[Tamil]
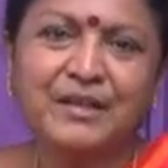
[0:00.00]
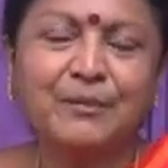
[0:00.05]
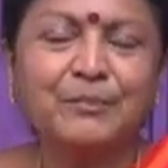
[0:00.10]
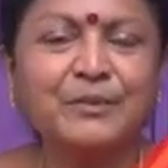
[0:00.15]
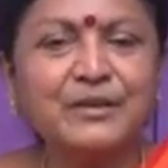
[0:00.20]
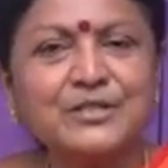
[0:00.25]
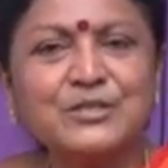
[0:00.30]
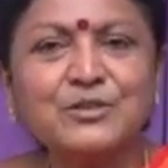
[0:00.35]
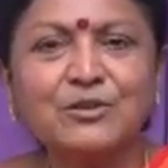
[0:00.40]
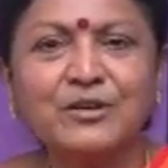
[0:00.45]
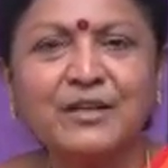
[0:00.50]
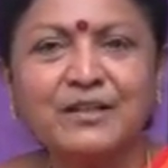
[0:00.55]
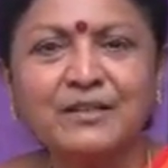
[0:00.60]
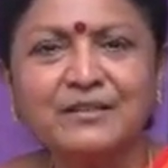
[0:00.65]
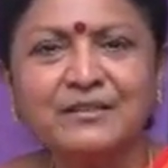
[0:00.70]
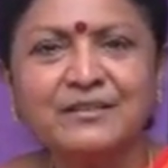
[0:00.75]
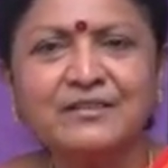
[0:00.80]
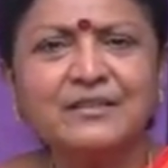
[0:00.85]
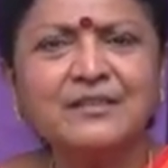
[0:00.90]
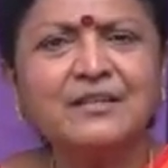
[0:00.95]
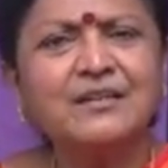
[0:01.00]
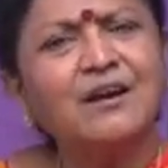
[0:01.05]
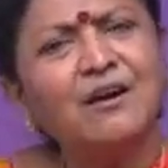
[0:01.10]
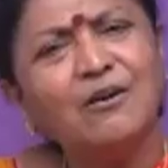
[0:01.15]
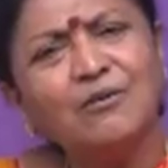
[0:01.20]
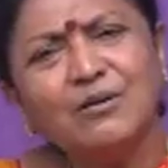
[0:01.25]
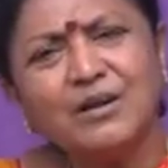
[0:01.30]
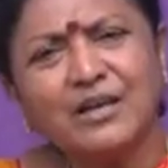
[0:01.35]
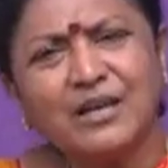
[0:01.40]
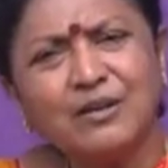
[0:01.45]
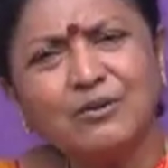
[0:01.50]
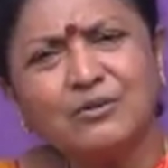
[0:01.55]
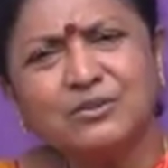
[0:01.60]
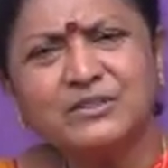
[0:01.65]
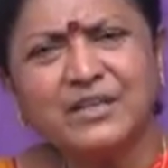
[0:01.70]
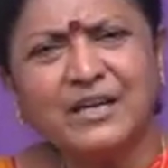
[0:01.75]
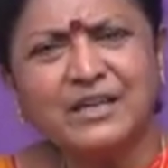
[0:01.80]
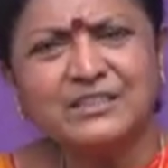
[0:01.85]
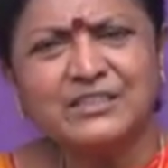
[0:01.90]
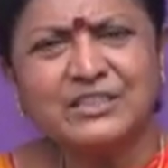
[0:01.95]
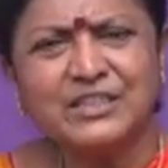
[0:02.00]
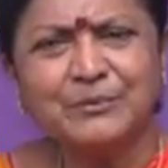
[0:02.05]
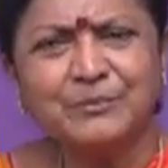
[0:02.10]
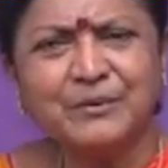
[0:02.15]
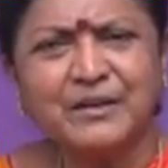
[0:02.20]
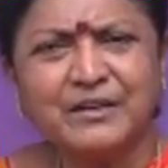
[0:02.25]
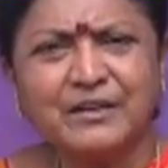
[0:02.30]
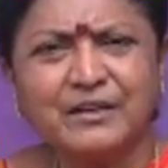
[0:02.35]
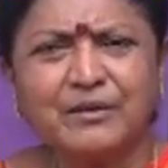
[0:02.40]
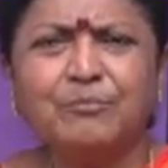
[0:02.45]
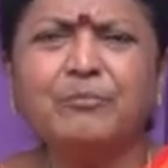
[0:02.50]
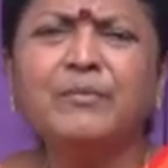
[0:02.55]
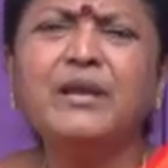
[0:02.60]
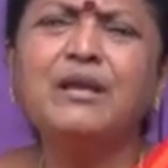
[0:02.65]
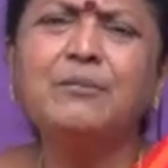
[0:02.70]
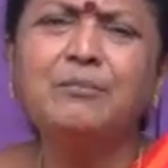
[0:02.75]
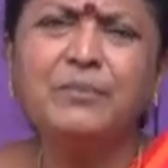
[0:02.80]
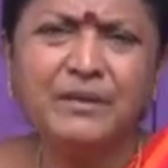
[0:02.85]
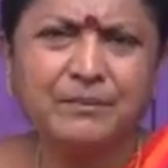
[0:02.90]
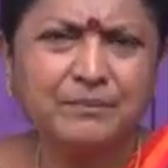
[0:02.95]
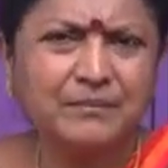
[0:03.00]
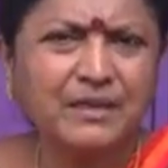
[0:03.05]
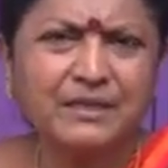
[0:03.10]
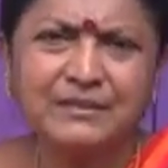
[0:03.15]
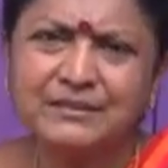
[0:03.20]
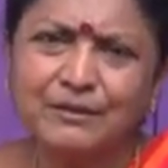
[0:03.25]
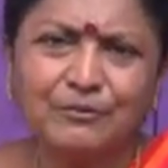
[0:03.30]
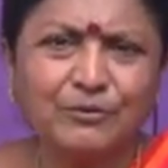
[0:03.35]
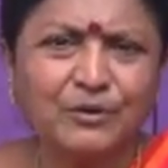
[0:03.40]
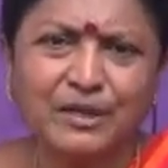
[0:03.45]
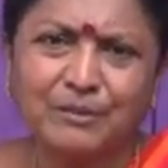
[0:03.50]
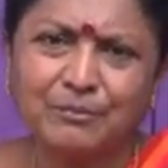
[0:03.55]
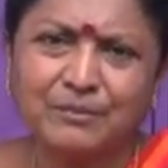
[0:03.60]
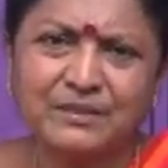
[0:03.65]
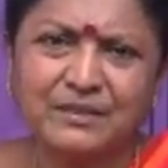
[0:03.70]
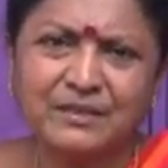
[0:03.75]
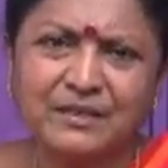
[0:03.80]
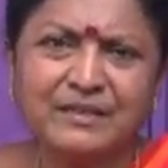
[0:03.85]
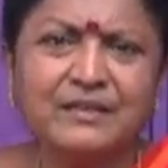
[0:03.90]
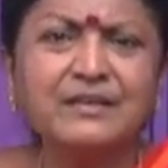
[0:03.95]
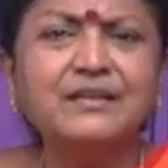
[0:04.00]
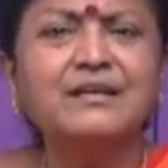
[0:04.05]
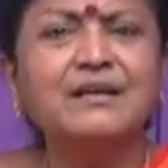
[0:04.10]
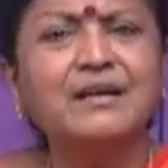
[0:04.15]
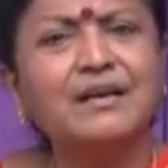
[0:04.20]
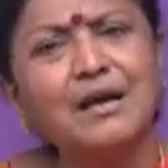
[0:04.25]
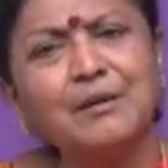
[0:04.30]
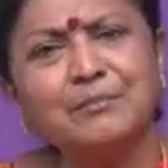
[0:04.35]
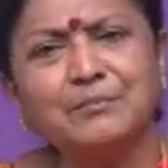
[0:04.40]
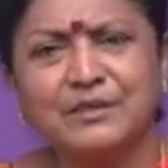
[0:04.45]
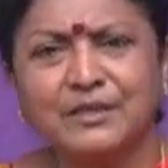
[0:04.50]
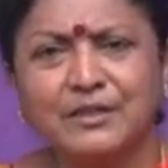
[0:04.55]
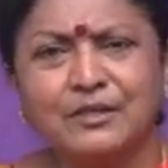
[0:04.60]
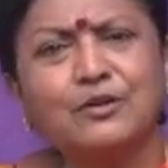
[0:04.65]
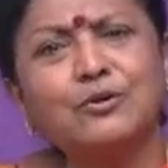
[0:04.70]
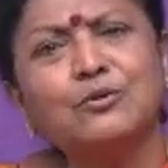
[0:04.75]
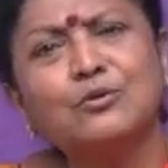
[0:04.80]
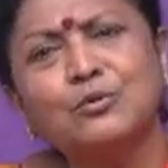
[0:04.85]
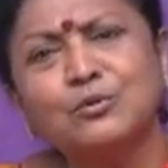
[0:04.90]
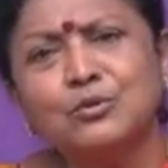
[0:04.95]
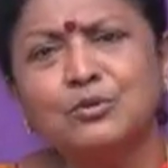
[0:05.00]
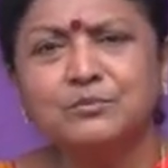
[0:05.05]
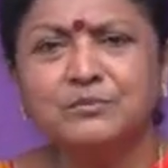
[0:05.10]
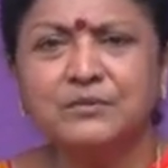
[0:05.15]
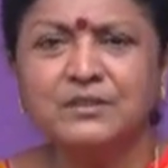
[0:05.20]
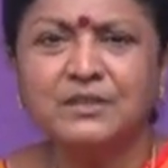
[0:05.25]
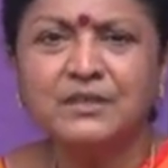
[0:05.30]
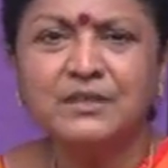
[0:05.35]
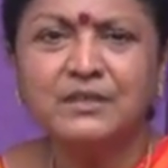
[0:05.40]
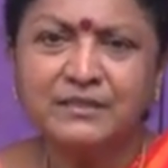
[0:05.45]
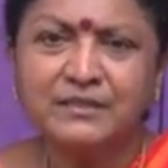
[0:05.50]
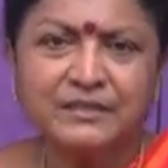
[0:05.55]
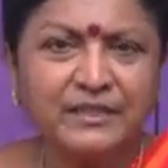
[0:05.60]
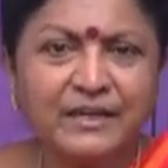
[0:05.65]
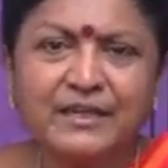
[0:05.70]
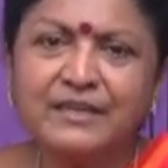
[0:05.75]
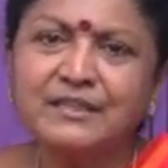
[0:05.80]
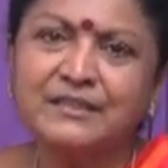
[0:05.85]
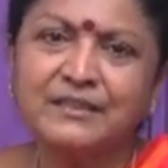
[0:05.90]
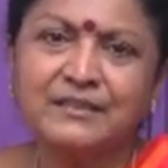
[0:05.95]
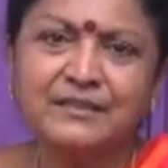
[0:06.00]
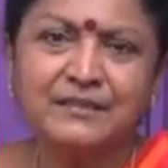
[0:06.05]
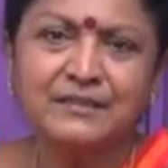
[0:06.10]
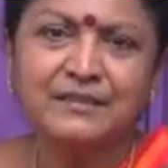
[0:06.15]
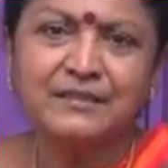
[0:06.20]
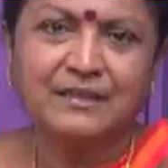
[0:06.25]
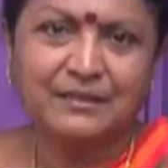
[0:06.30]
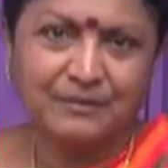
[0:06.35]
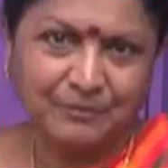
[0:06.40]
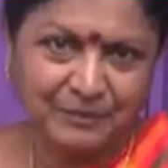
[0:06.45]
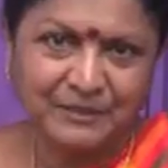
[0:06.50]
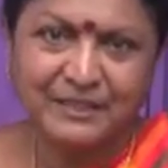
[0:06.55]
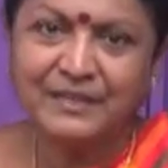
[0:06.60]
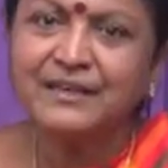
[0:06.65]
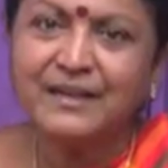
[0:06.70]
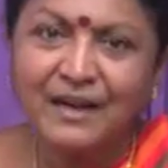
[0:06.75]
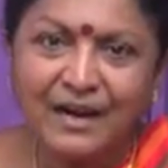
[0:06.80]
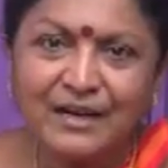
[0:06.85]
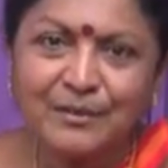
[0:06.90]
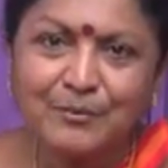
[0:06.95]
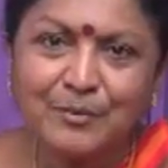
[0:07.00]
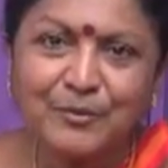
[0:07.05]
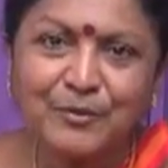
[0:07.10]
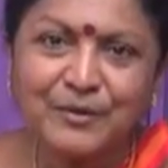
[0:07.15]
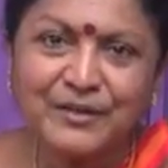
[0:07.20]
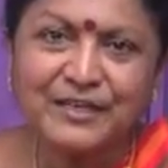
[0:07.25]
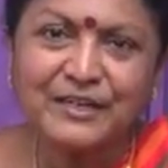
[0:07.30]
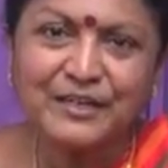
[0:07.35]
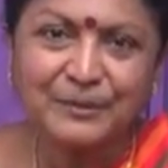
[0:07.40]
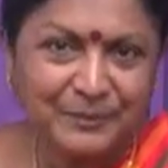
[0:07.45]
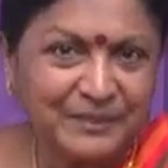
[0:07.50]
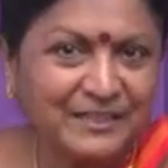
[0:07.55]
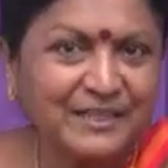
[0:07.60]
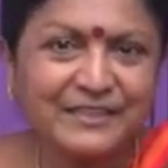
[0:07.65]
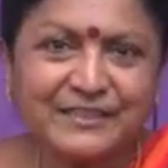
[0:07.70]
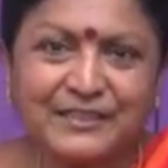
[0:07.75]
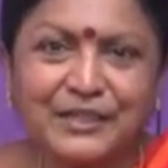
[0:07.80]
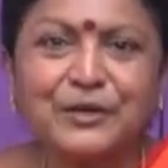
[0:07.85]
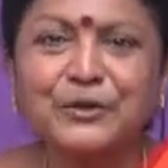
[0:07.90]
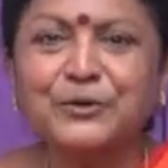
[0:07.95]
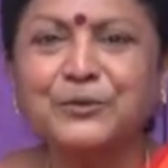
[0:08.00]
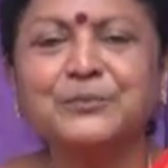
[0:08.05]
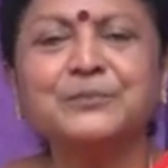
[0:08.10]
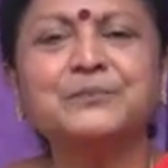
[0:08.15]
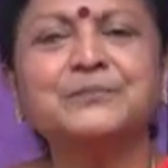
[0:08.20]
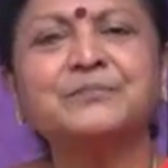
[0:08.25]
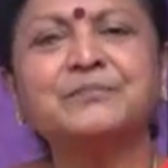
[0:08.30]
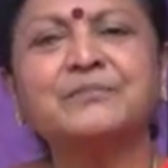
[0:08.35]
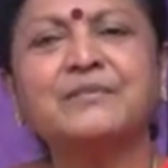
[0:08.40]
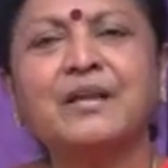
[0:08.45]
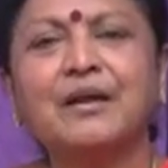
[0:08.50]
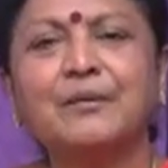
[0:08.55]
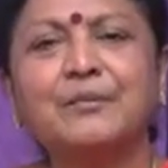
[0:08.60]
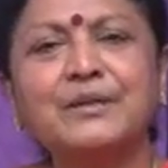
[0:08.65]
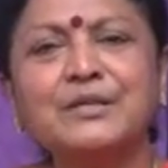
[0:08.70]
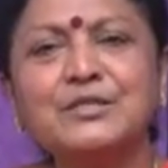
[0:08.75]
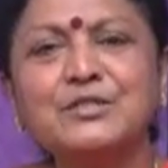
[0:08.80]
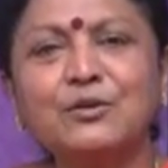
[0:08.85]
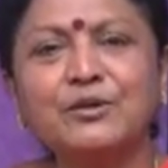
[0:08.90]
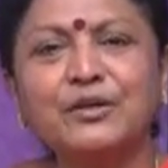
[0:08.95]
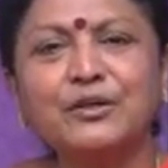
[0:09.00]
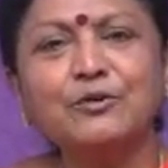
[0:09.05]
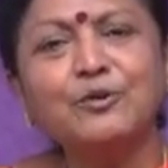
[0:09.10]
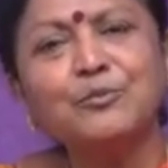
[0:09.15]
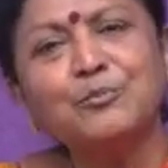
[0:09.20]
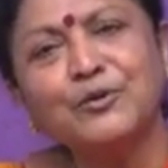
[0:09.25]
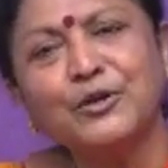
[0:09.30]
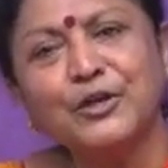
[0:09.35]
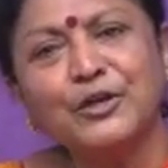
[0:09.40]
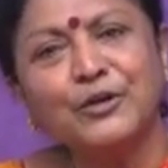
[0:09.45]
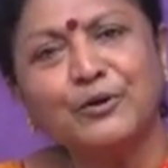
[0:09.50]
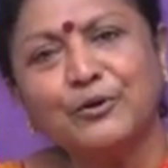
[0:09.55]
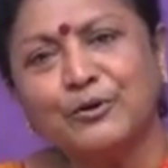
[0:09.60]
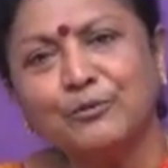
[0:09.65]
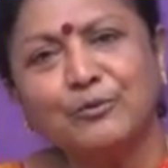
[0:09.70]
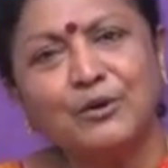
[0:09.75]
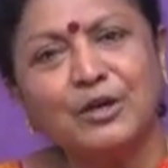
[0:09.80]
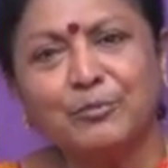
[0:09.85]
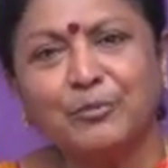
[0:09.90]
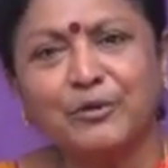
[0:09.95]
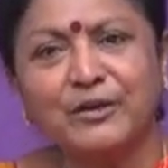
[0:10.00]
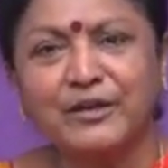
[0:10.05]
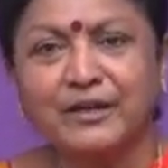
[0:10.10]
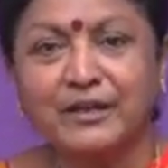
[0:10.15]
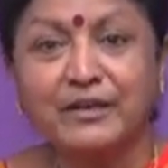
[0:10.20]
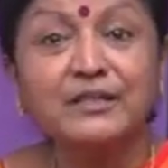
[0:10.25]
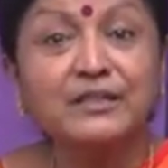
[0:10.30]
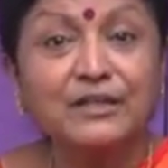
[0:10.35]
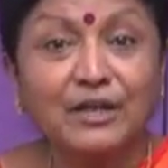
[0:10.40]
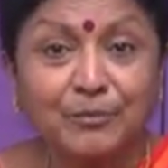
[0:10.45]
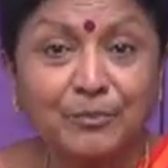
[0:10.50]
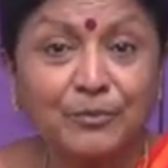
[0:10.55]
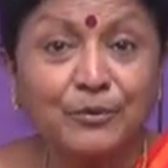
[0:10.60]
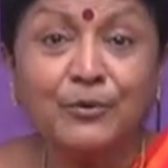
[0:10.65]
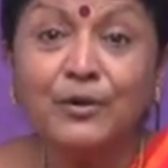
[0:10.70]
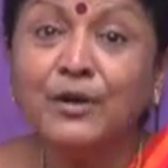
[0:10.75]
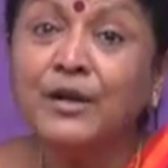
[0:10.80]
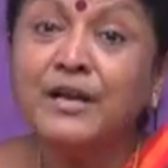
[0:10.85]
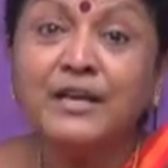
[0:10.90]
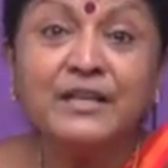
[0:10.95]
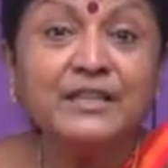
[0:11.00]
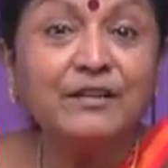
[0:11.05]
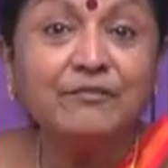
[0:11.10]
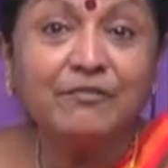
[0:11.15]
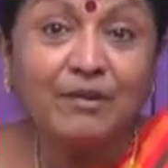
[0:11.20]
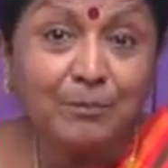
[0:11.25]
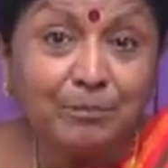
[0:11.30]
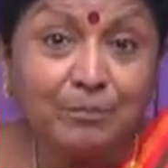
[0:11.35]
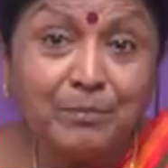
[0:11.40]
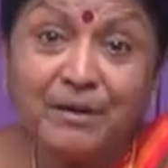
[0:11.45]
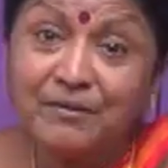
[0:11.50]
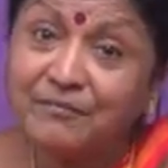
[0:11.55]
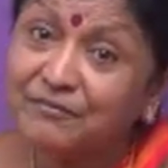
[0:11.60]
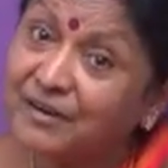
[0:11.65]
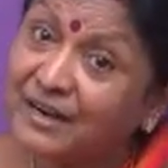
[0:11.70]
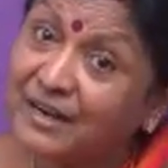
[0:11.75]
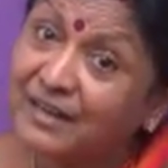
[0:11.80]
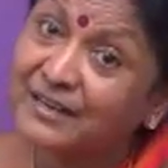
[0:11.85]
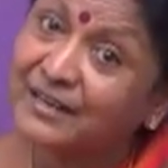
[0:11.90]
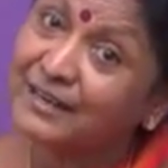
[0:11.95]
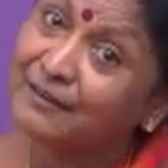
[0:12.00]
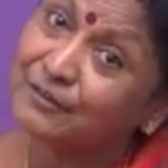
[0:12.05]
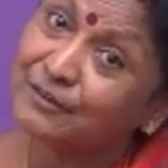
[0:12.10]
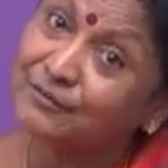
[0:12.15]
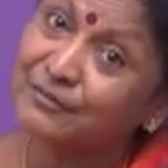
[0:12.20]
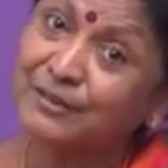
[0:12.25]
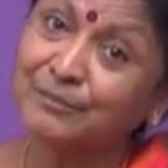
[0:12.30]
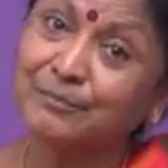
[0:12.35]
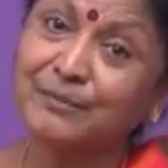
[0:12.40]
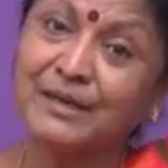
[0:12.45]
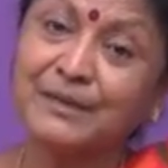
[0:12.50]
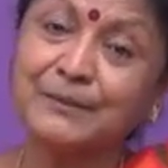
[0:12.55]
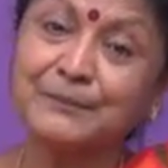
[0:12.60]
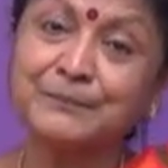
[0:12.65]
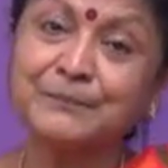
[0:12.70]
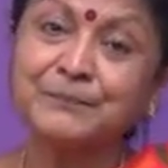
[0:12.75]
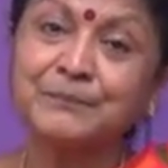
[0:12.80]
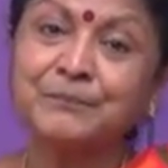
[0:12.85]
அப்படின்னு சொல்கிறாரு அவங்களுக்கெல்லாம் கொஞ்சம் ஆச்சரியமாக இருக்குது மேபி அதுதான் அவருடைய பதில் இருக்கலாம் இருக்கக்கூடும் தெரியாது இப்போ தானே காணாமல் போயிருக்கேன் இனிமேல் தானே தெரியணும் அப்படின்னு சொல்லிட்டு ஒரு புன்னகையோடு உள்ளே போயிடுறாரு அதுக்கப்புறம் இந்த வம்ப வழக்க அவர் விரும்பலை